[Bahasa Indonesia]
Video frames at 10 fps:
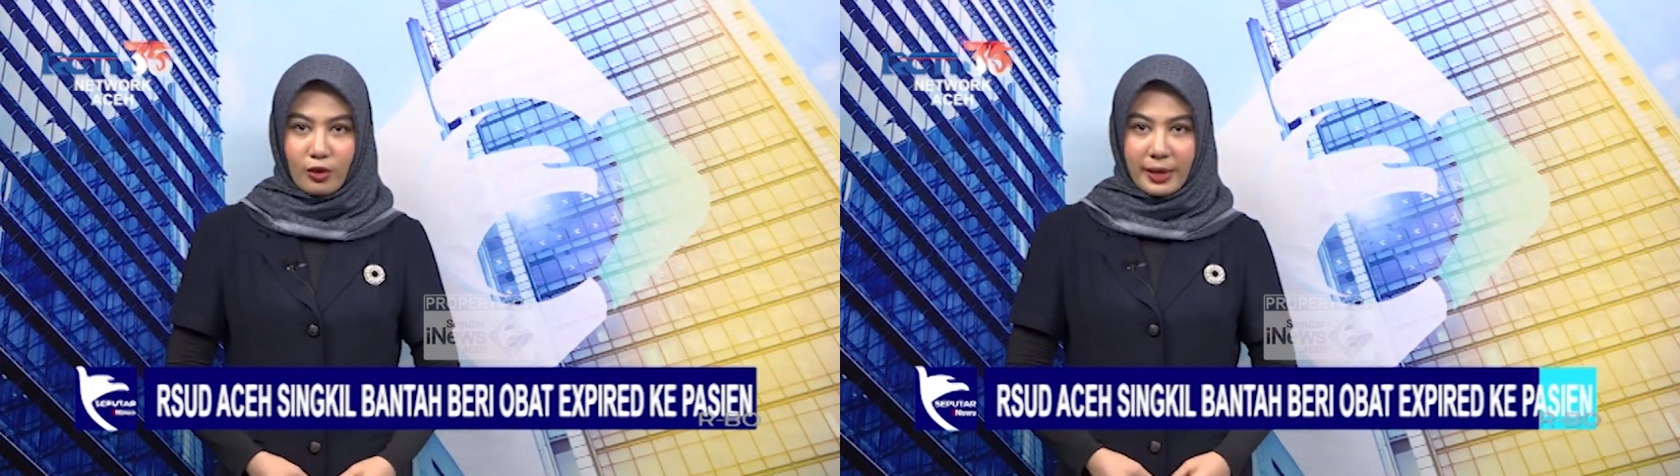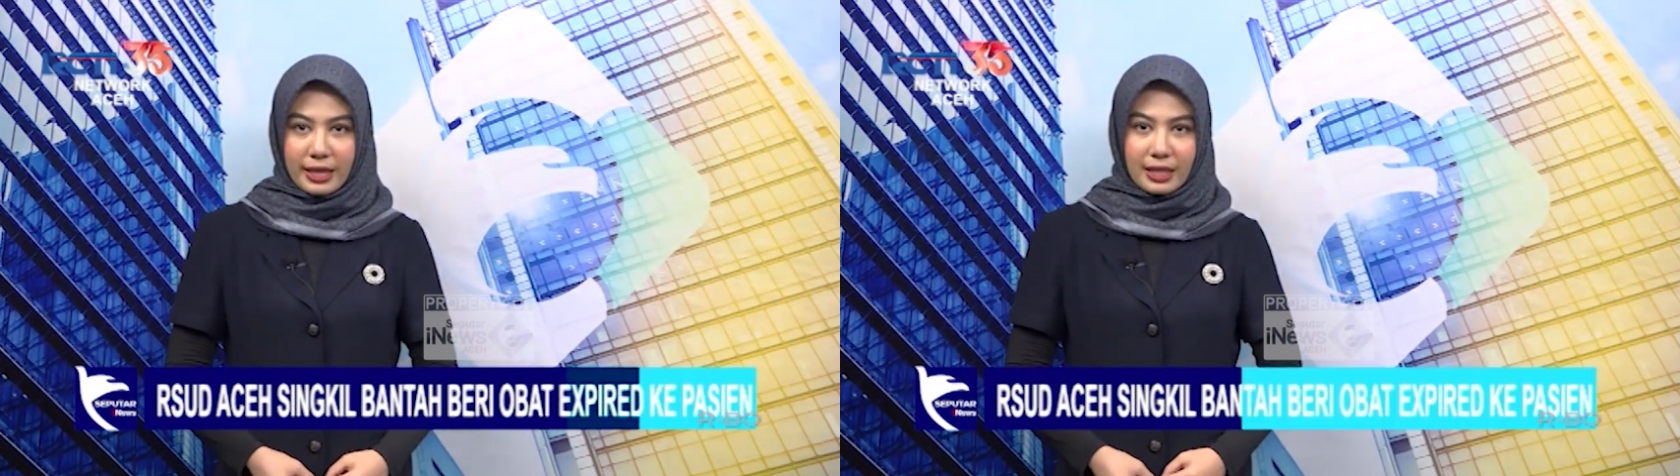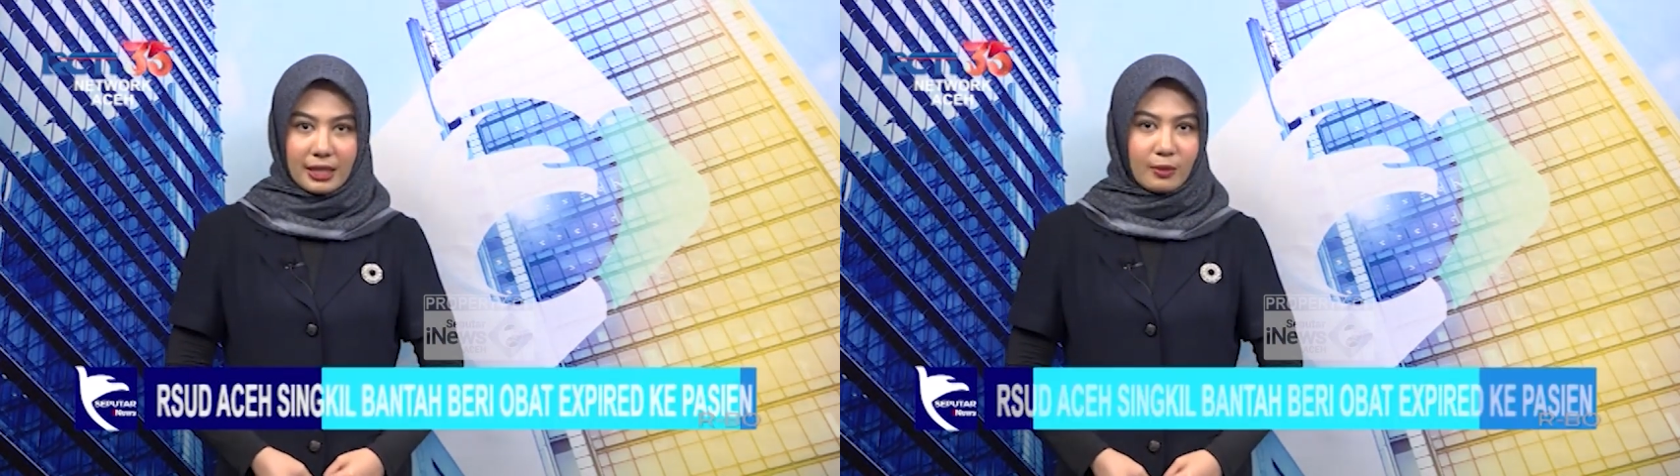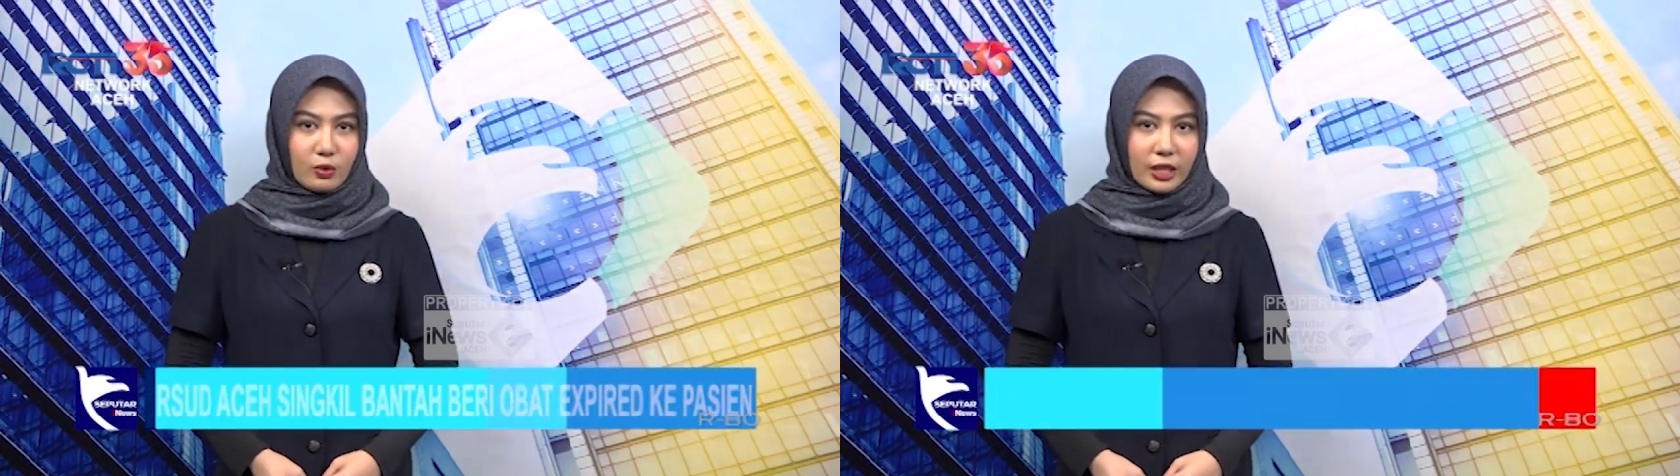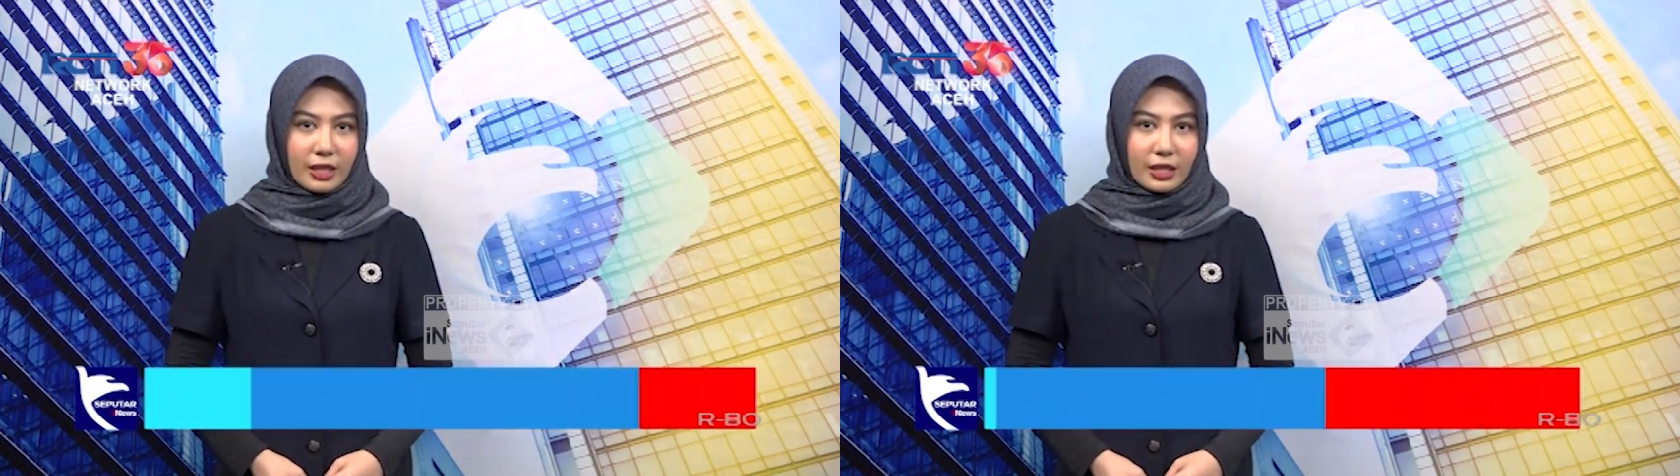obat tidak
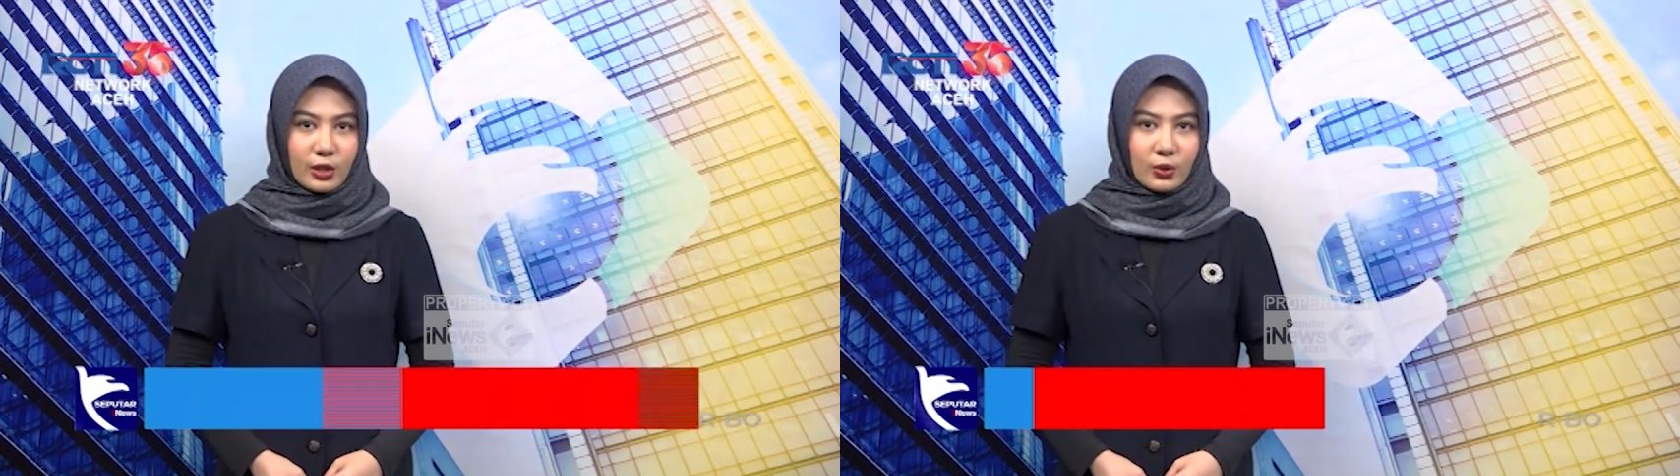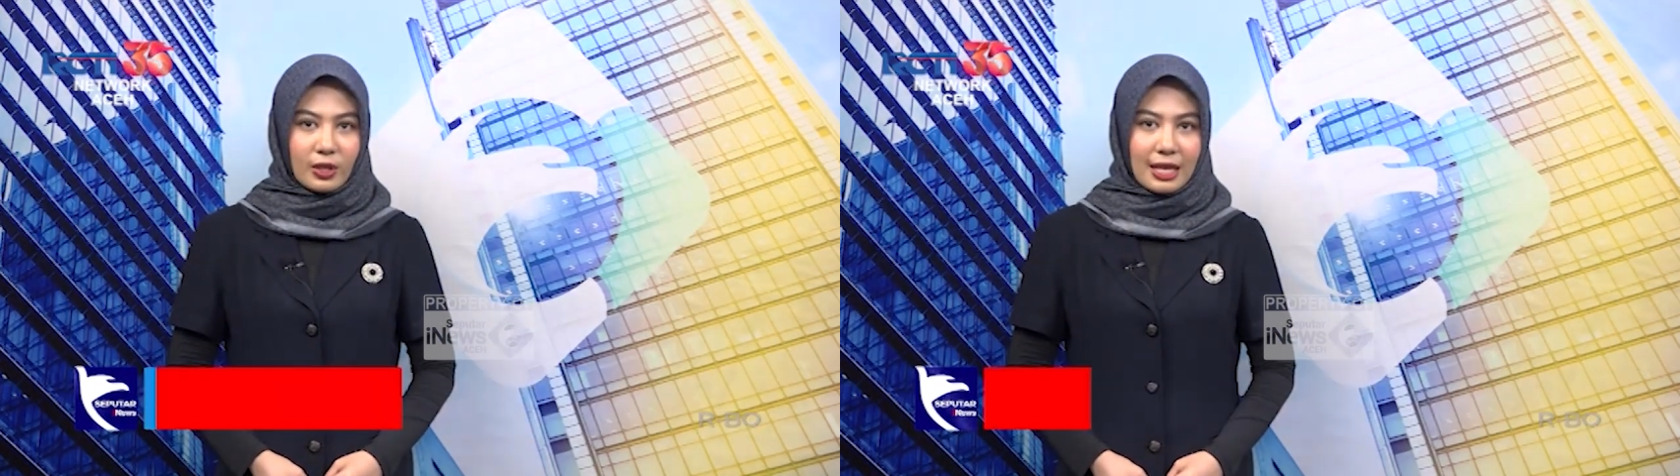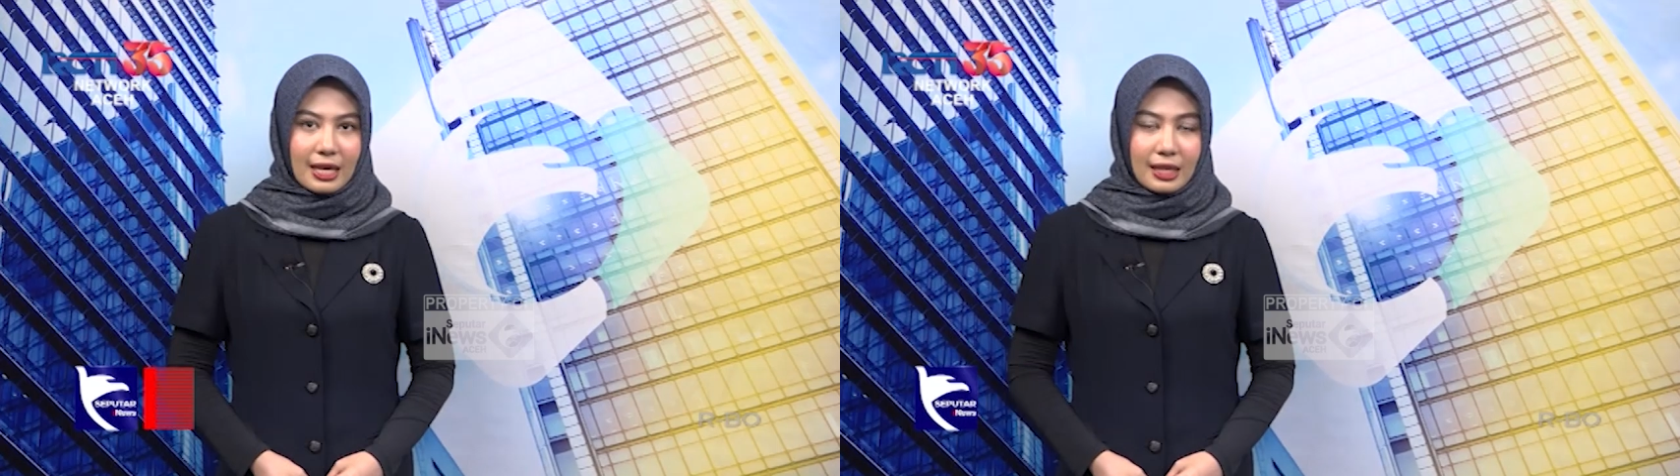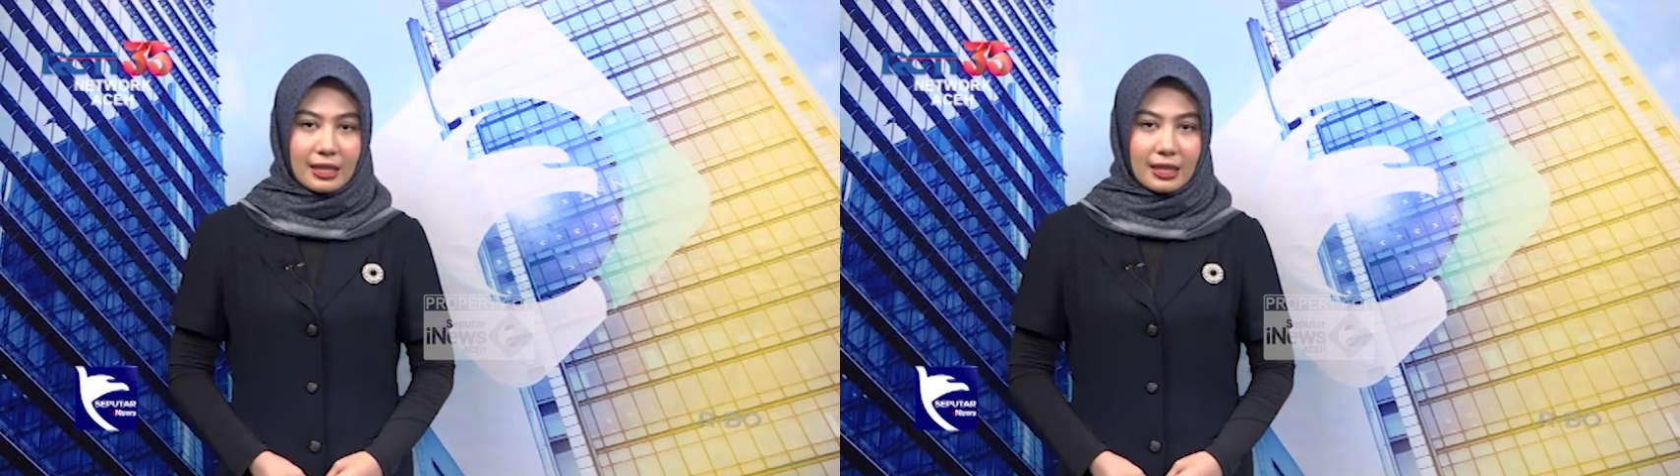mungkin tertukar